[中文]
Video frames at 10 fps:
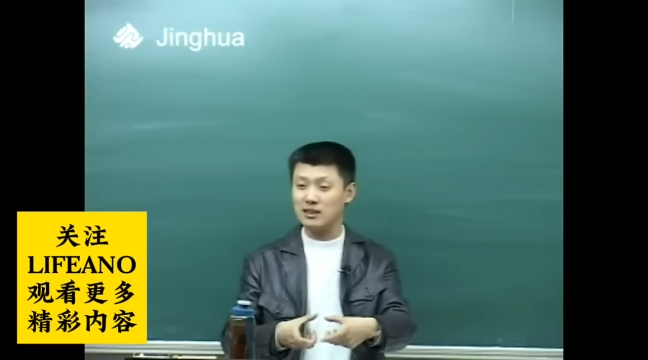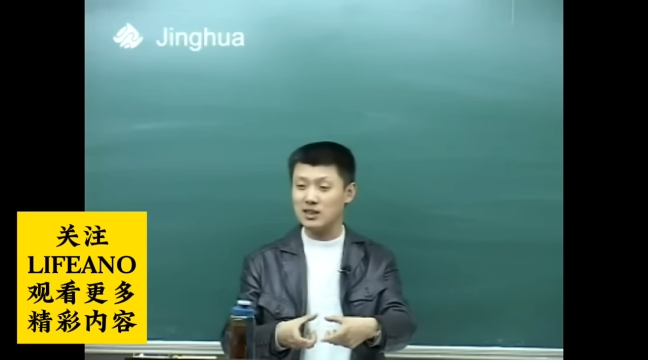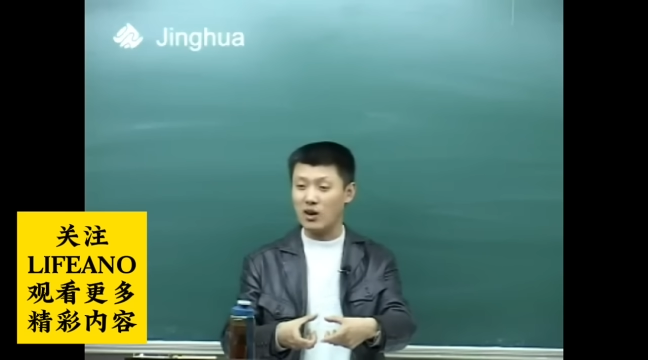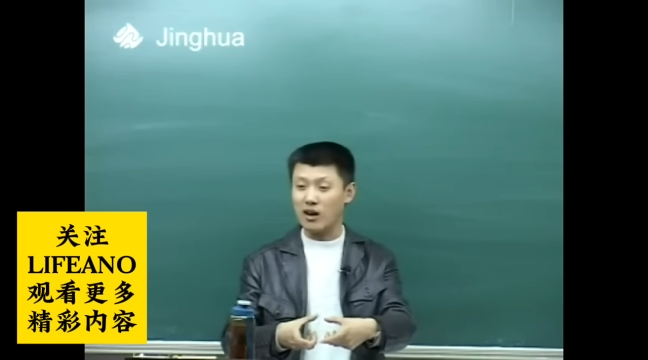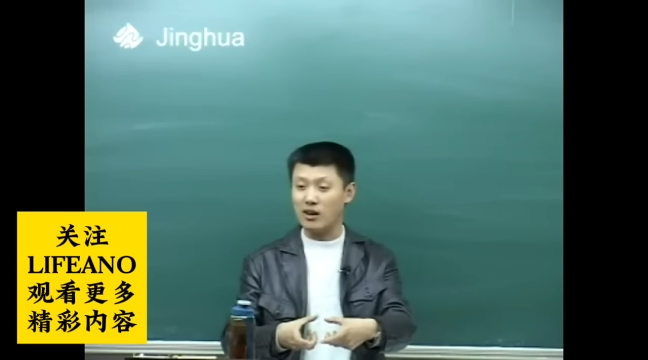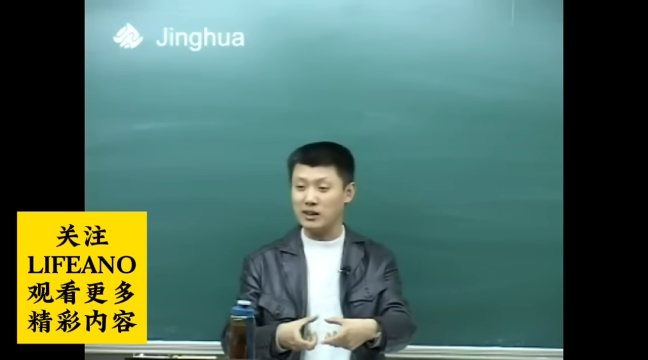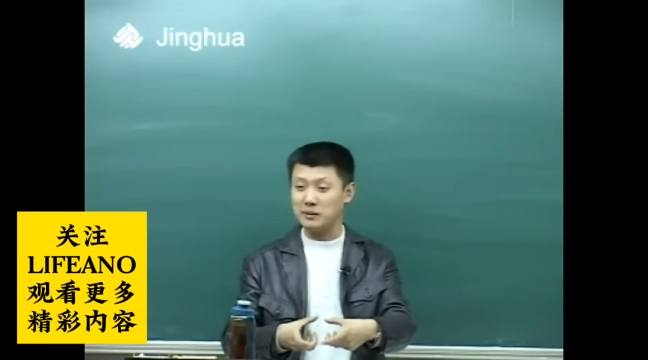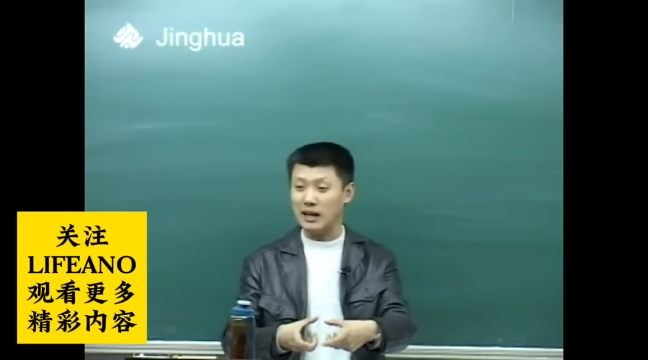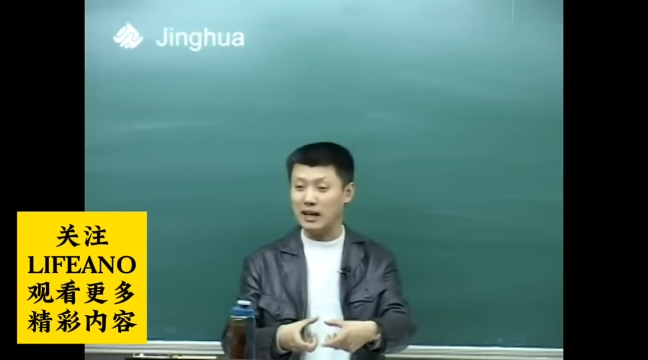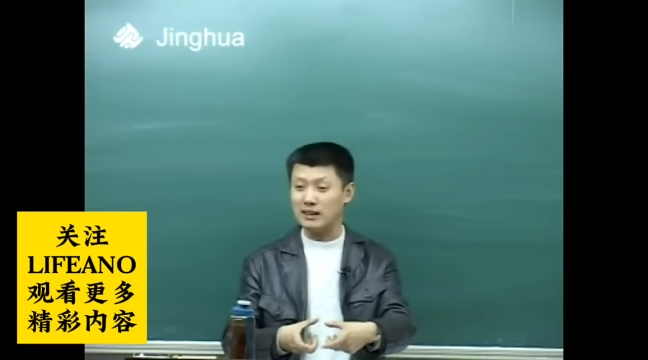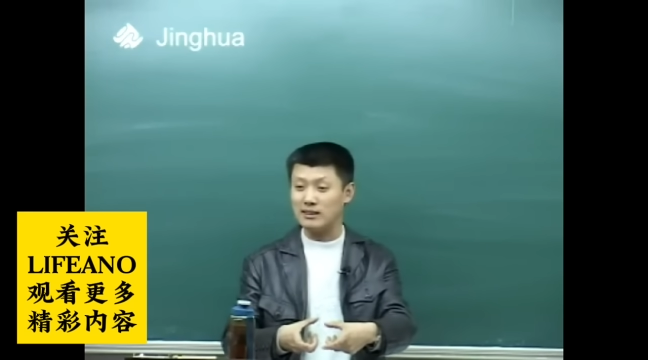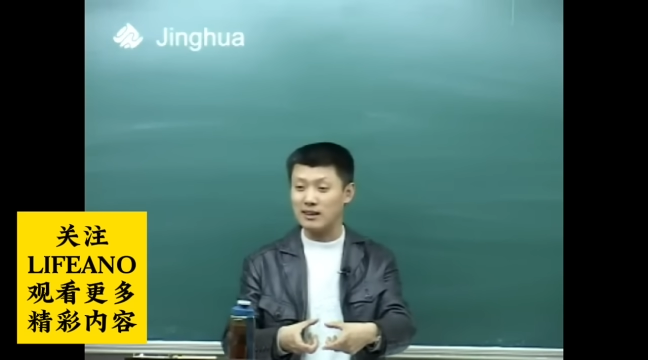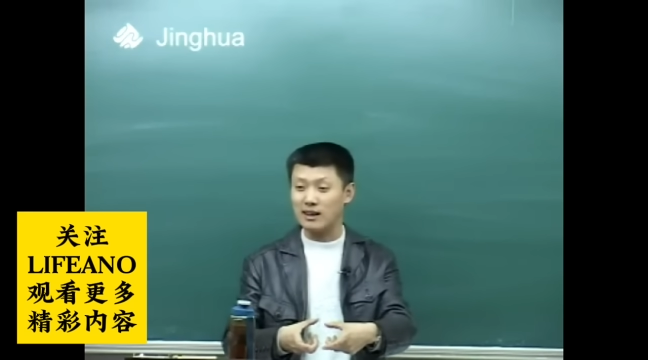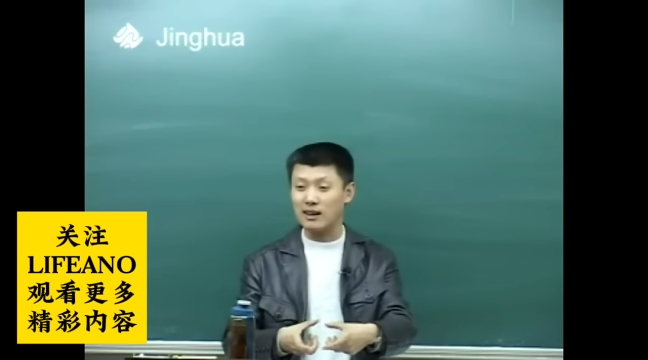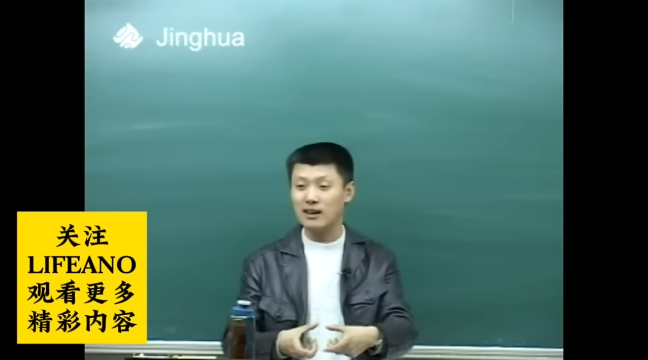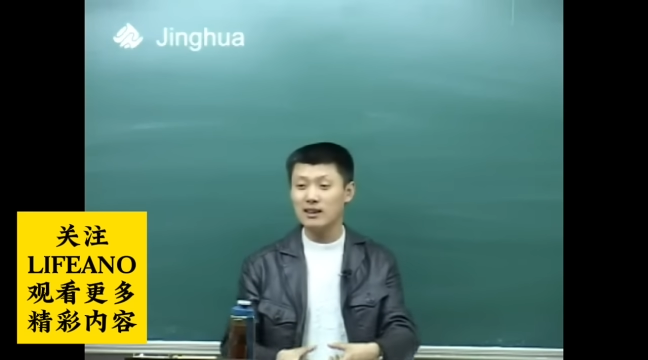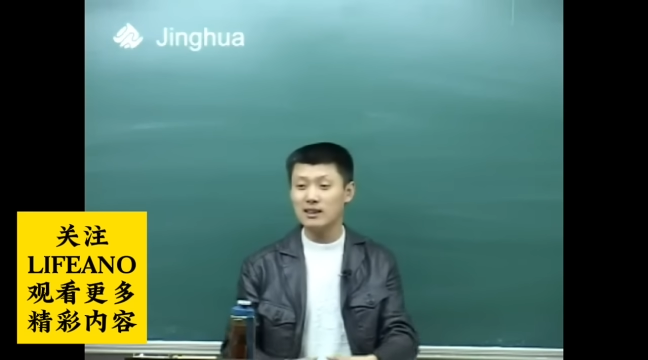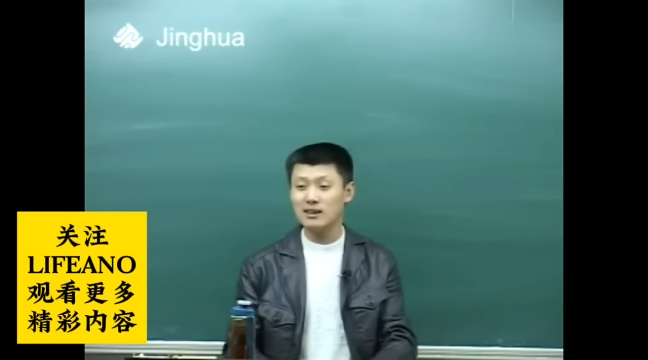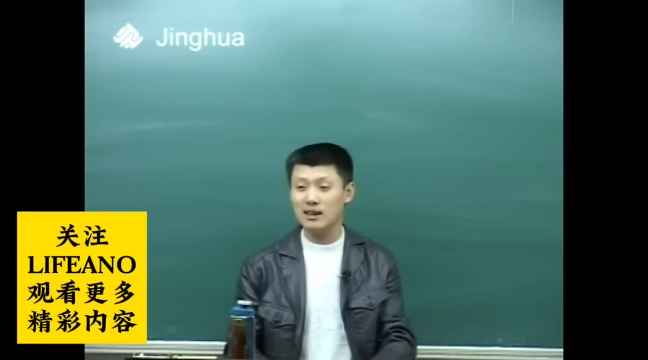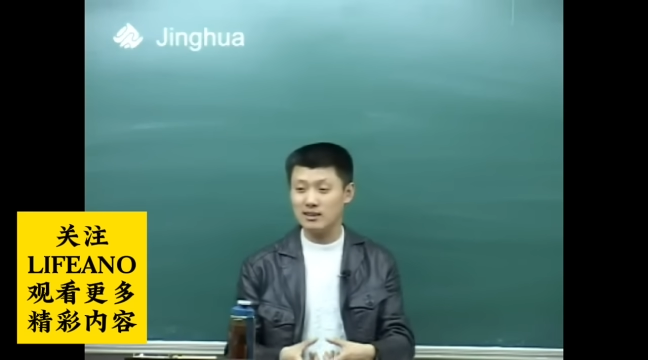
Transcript: 跟小孩脑袋那么大，那玩意儿是吧？